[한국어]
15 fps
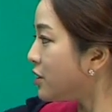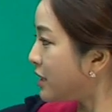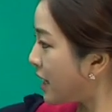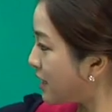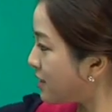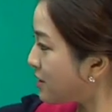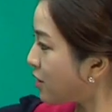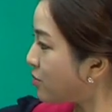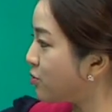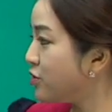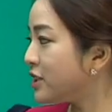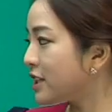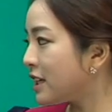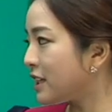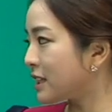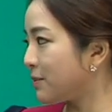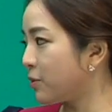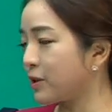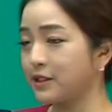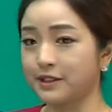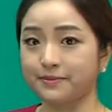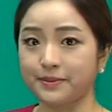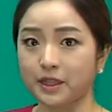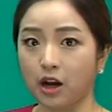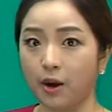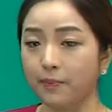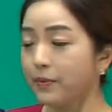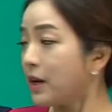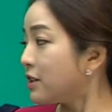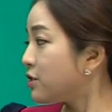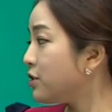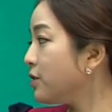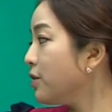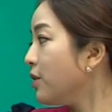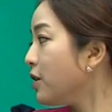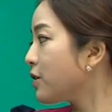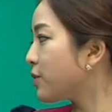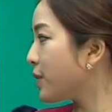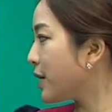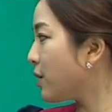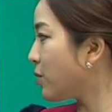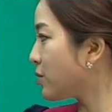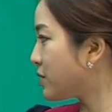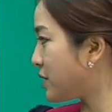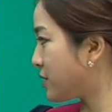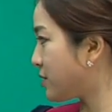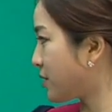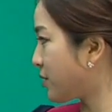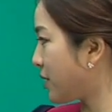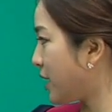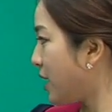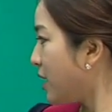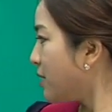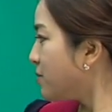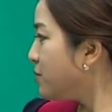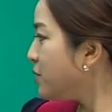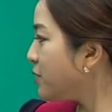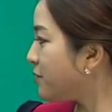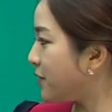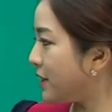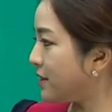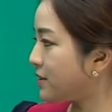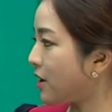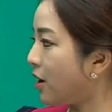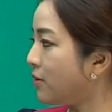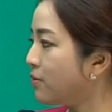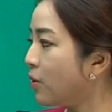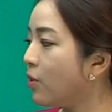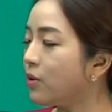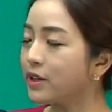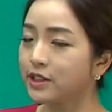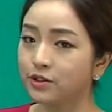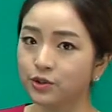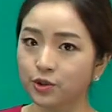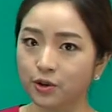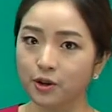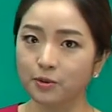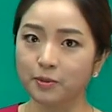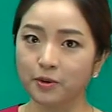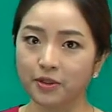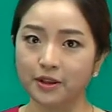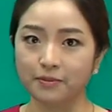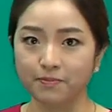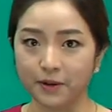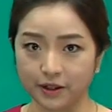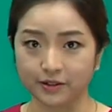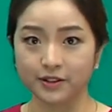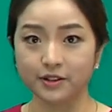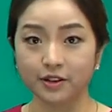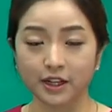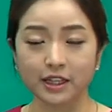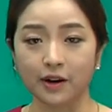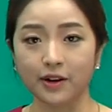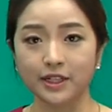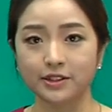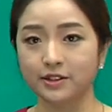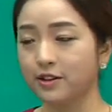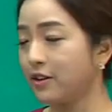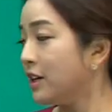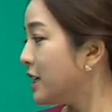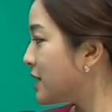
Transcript: 예를 들어 문제를 하나 보겠습니다. Do you agree or disagree? Movies are more enjoyable than books. 이렇게 나와 있죠.